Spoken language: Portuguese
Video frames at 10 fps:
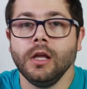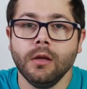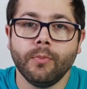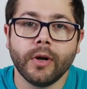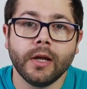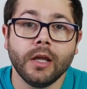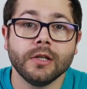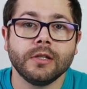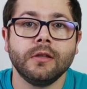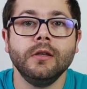e para
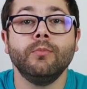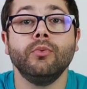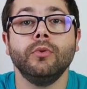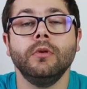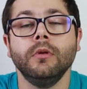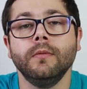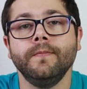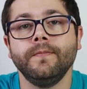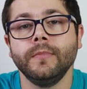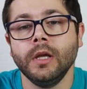este tipo de,
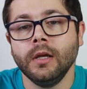hum,